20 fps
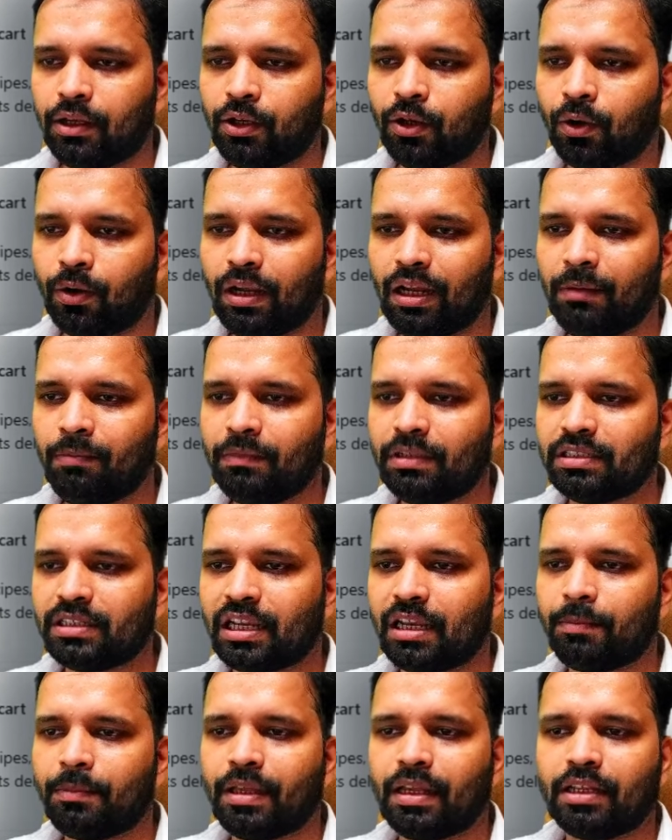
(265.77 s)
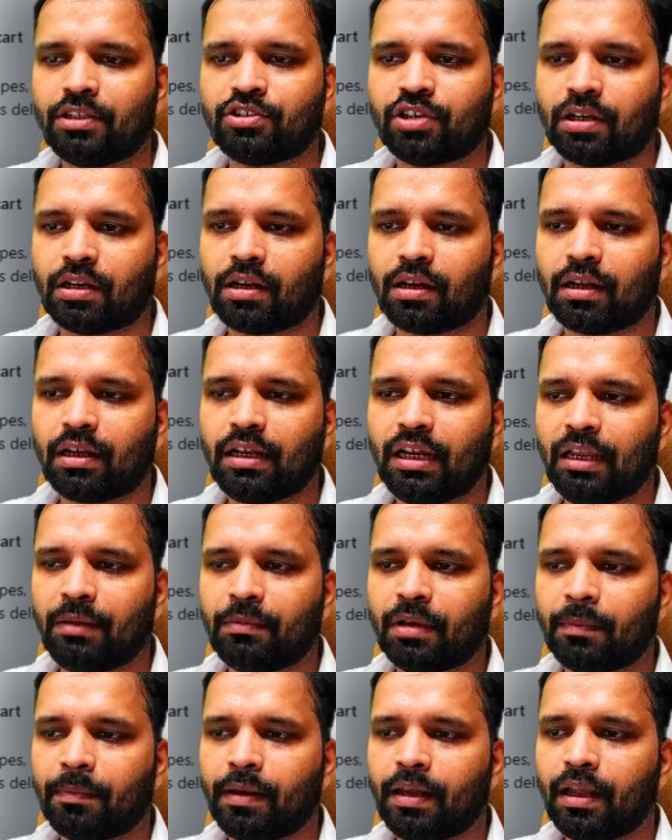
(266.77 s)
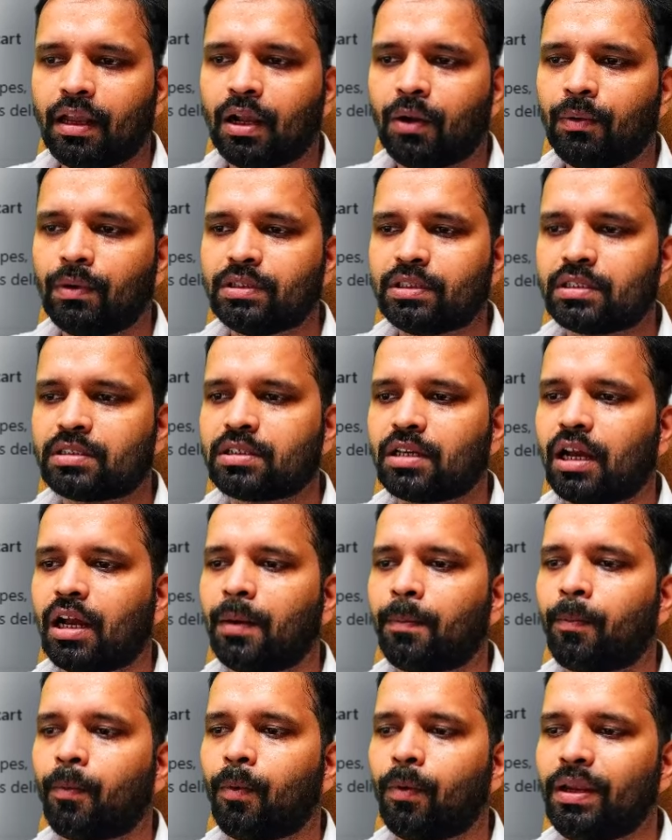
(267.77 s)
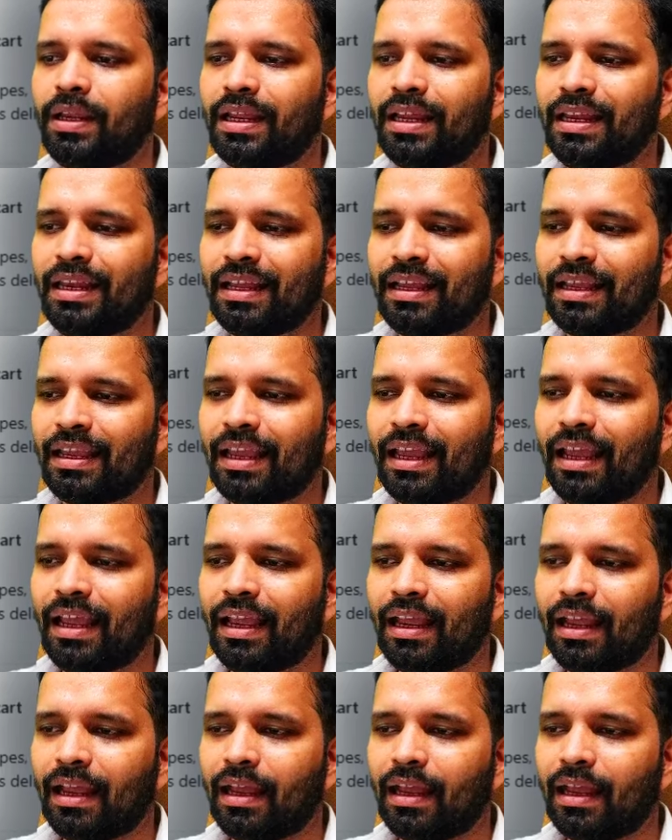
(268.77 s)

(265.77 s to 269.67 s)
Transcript: योर नेम की जगह मेरे चैनल का नेम यहाँ पे लिखा हुआ है जस्ट आपको ये लिख के